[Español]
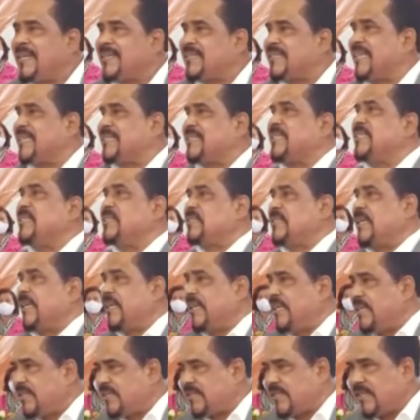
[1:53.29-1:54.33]
se
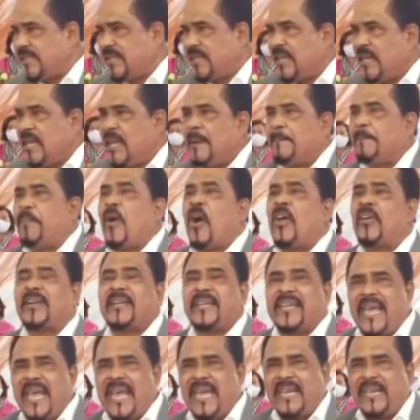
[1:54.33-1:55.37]
sincerice.
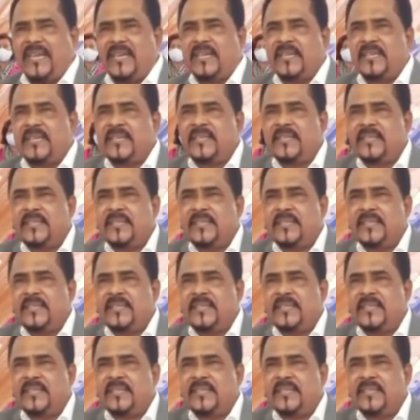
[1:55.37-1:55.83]
¿Por qué?